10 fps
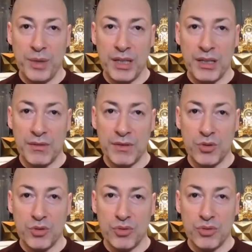имеете в
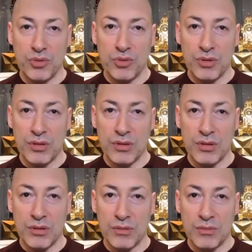
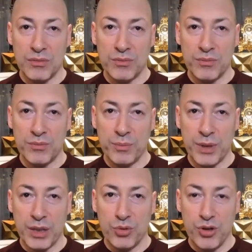виду э,
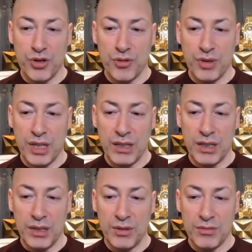про дочку, да,
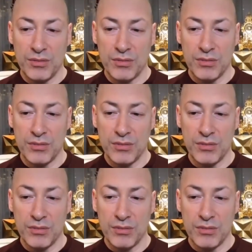третью?